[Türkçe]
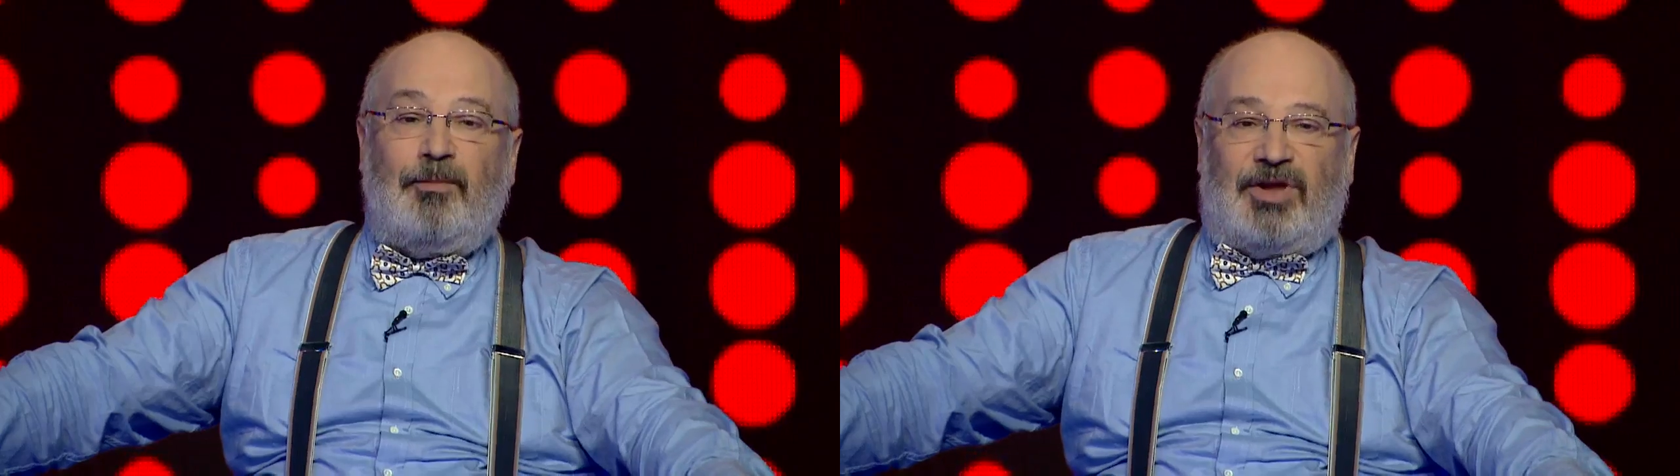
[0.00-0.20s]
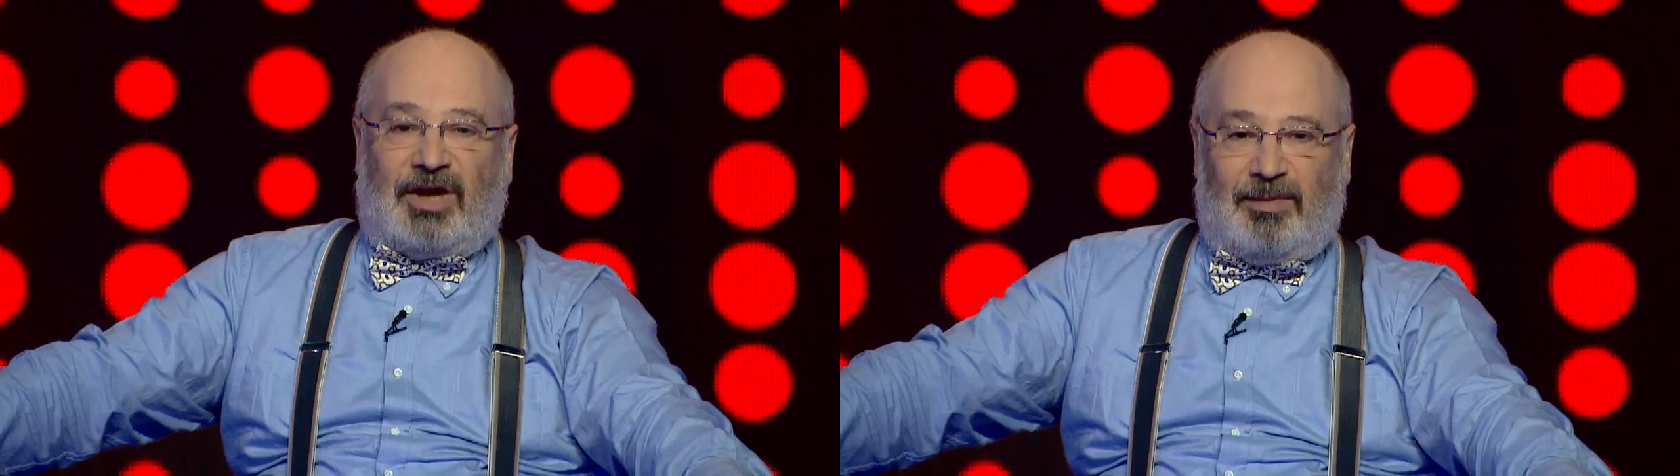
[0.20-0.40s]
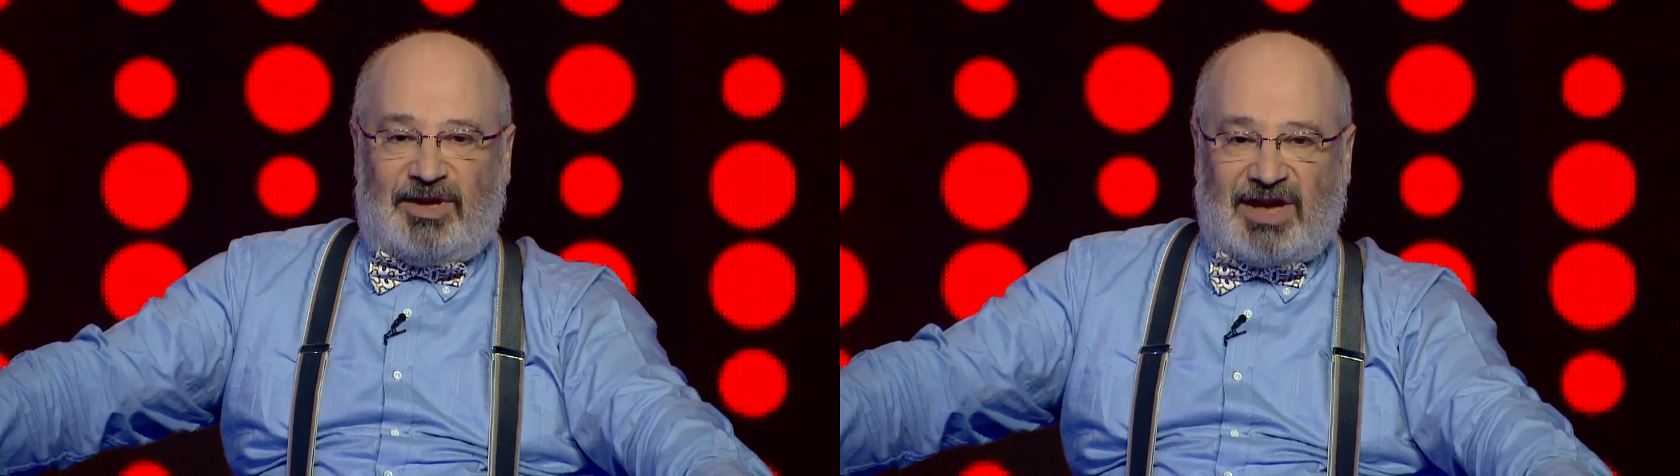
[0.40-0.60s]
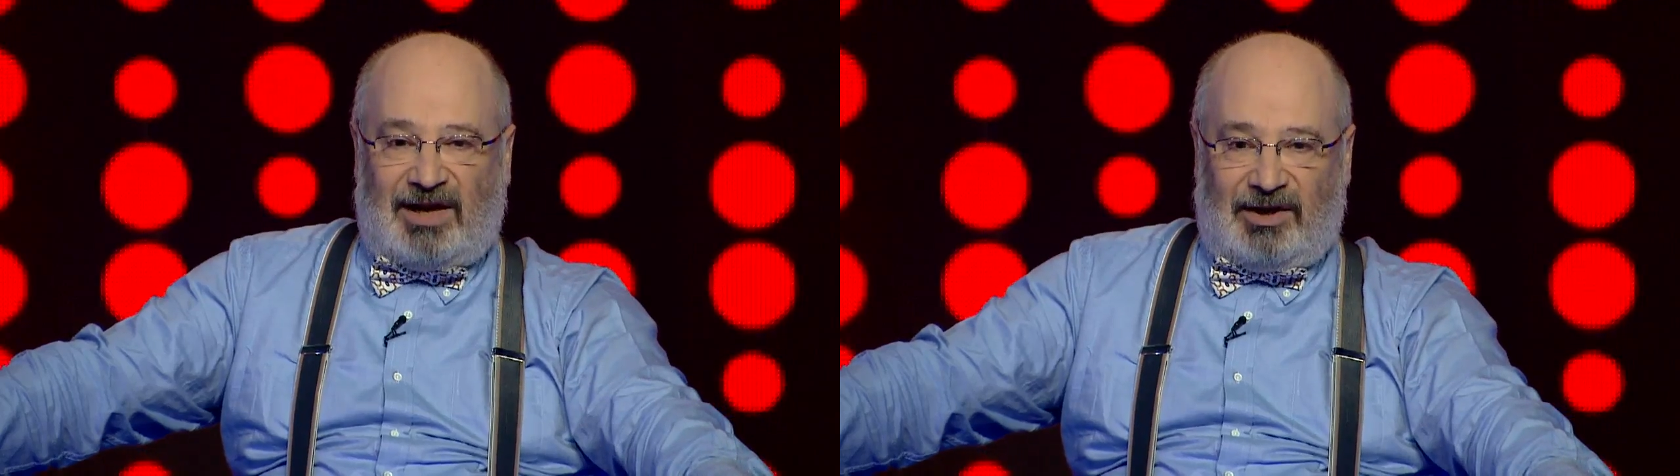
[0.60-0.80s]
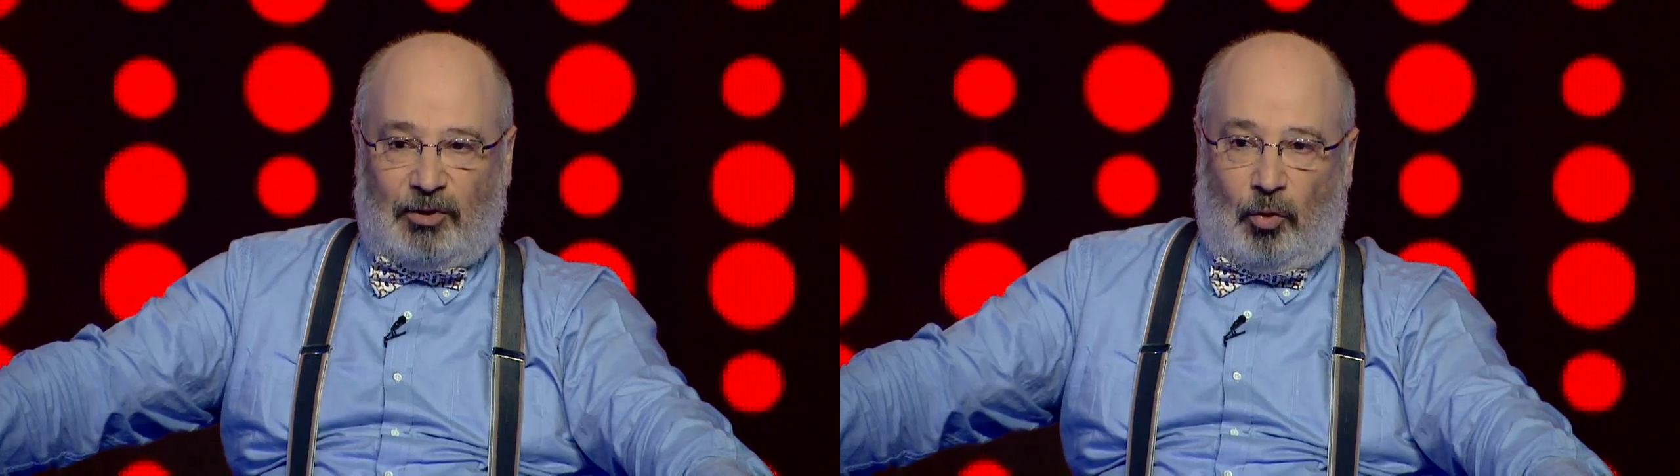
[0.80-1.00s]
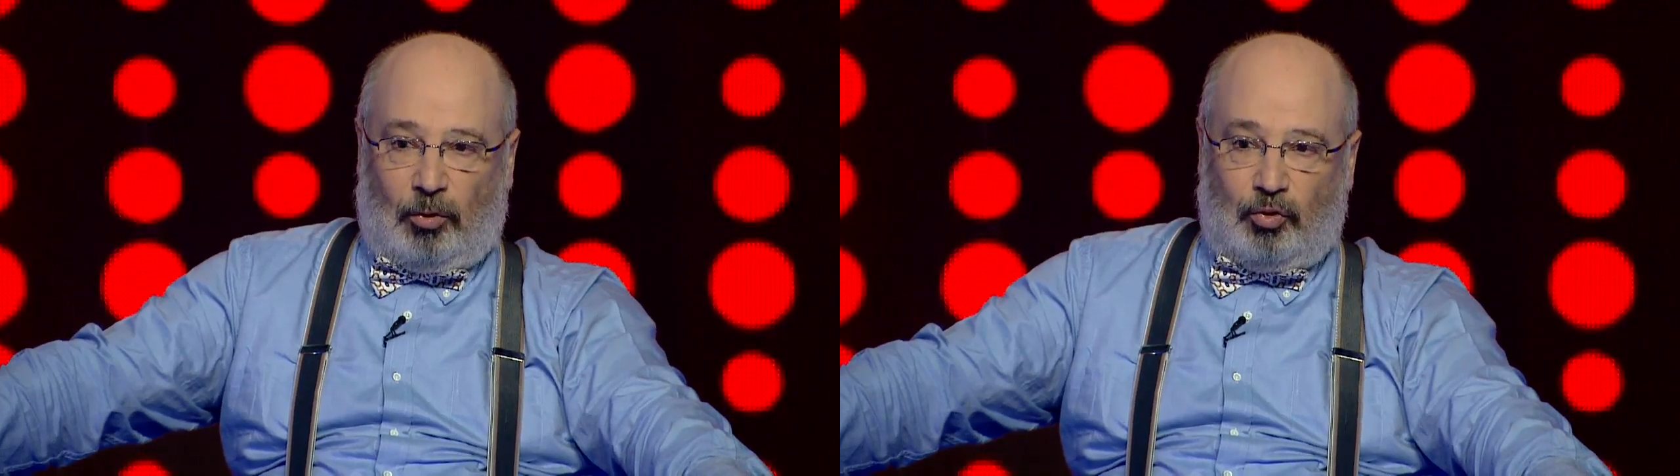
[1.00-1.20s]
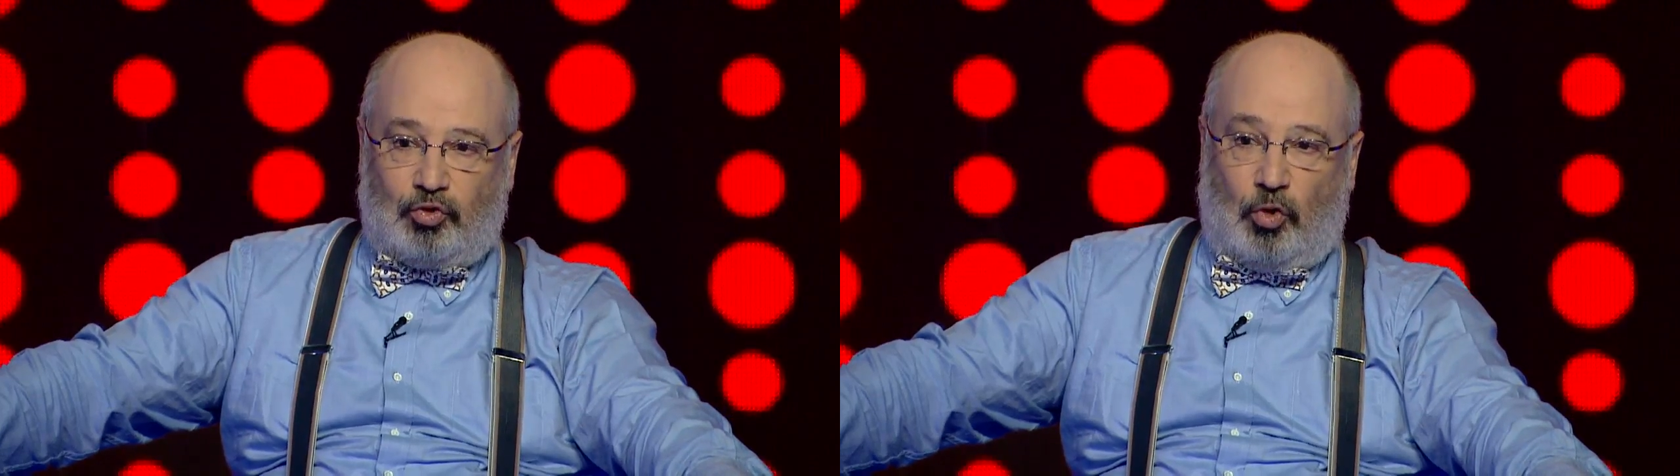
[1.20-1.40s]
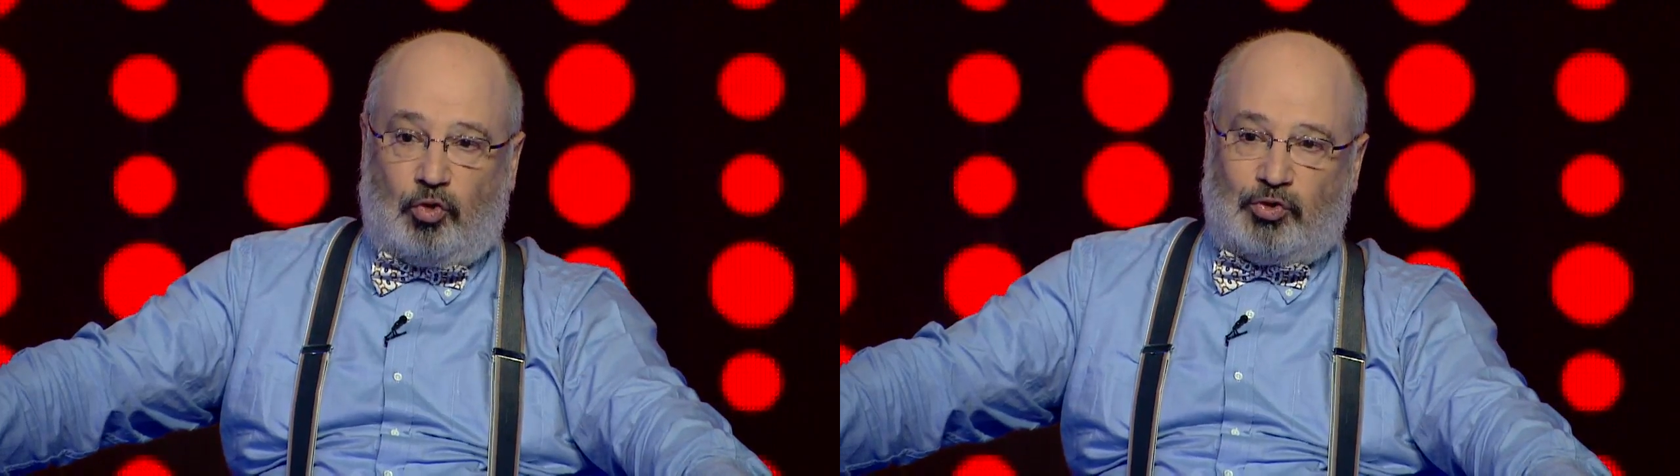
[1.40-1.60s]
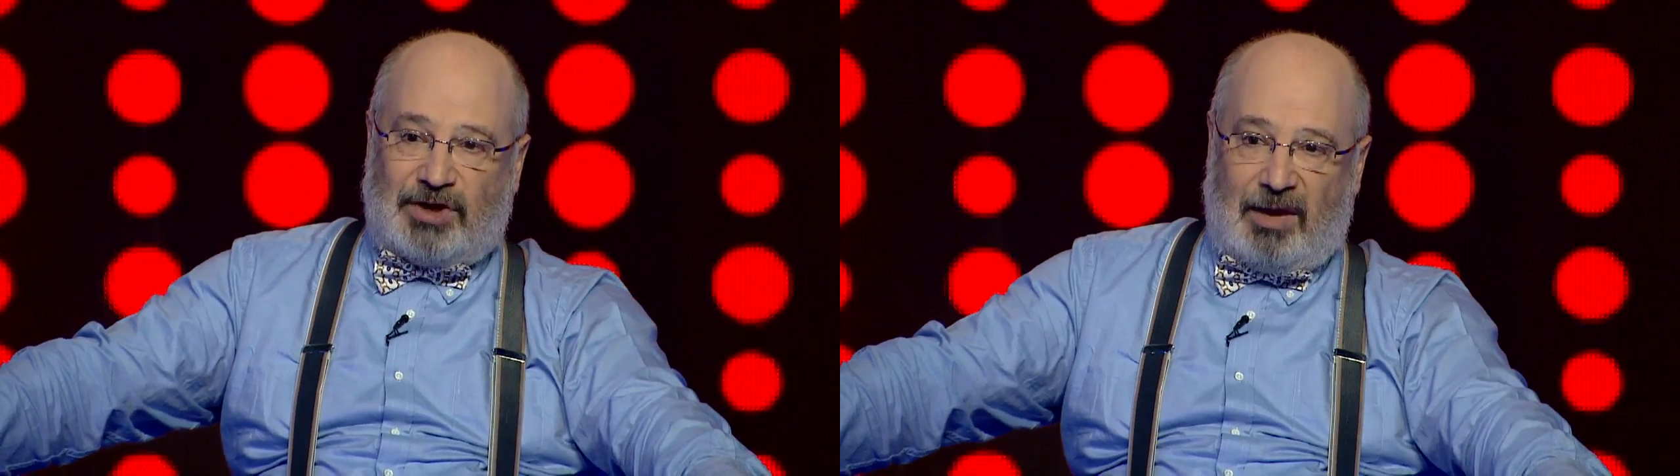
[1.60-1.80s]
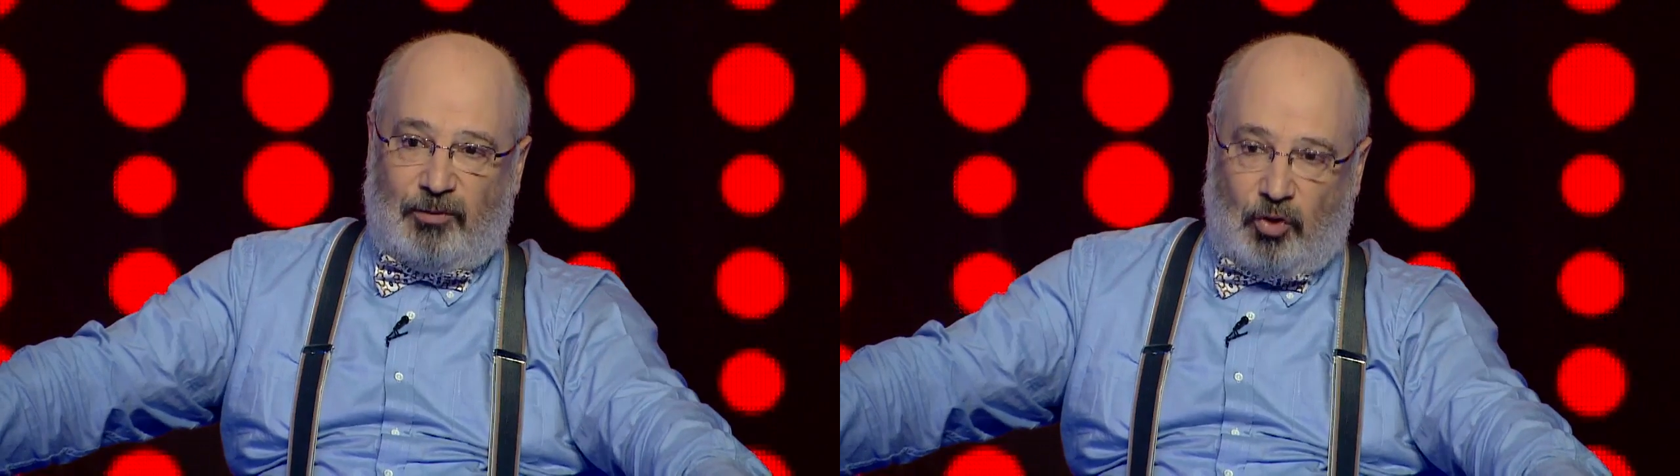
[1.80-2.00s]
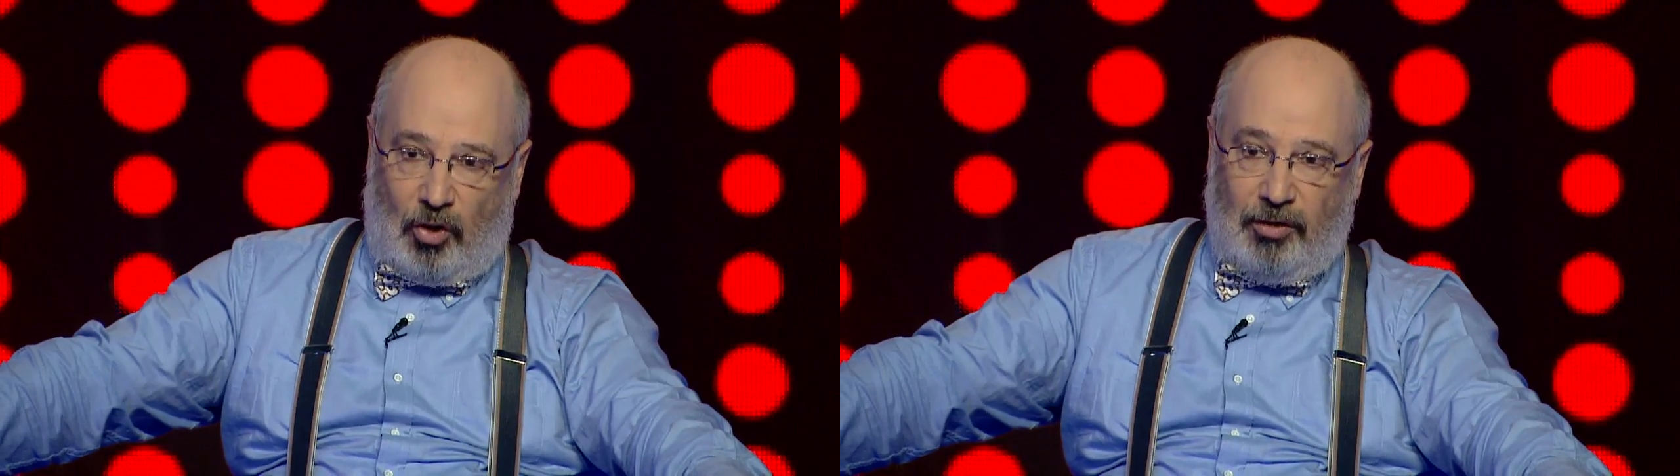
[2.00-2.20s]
bir takım eserlerin olduğu çok güzel bir Gölün göl.